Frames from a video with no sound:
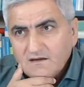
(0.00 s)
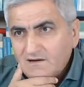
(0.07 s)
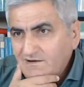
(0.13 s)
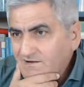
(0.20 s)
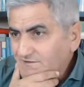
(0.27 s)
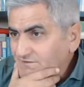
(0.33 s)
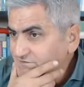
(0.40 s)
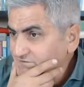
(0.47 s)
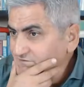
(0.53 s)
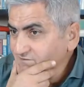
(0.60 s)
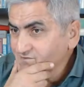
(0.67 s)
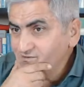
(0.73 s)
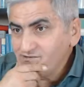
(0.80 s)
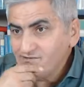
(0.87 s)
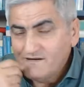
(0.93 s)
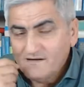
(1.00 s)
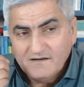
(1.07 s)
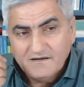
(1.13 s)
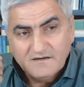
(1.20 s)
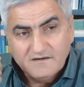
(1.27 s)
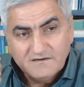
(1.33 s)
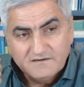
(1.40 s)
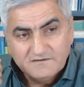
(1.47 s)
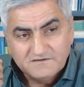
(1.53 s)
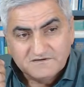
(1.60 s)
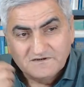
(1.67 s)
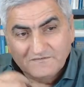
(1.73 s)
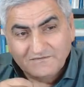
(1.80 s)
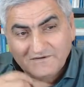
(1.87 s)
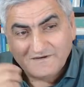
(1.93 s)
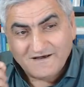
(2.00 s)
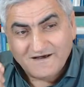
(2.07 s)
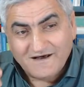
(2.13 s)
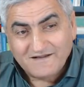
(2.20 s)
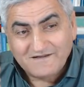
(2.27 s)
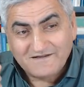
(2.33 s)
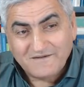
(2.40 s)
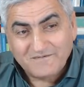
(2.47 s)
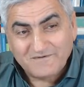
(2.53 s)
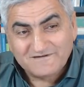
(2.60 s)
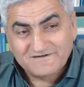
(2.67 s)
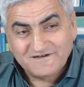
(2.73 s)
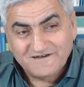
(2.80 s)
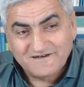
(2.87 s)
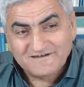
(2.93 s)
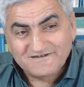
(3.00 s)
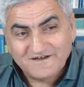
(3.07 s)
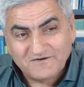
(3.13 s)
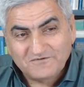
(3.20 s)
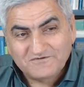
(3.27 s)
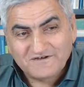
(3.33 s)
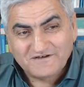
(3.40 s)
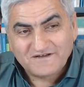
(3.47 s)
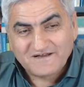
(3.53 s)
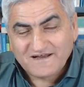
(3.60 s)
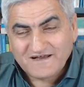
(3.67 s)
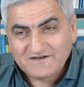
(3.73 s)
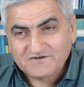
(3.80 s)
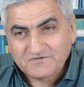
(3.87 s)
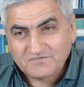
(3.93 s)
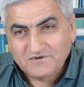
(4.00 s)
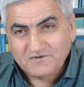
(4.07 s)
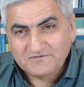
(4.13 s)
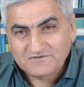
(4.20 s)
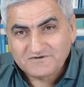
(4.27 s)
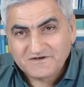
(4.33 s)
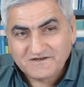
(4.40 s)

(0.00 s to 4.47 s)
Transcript: Evet. Şimdi antidepresan ilaçların üzerinde ne yazıyor biliyor musun?